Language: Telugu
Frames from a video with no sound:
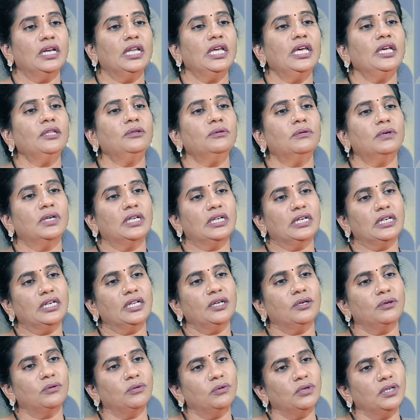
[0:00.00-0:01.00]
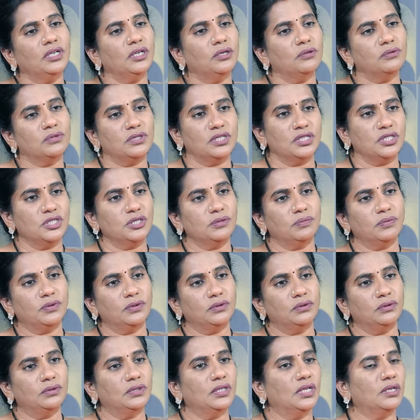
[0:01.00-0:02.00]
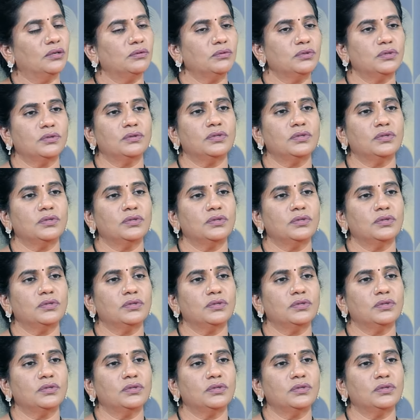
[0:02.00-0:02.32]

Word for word: లేదు అనంటే కుంగి కుసించిపోతున్నారు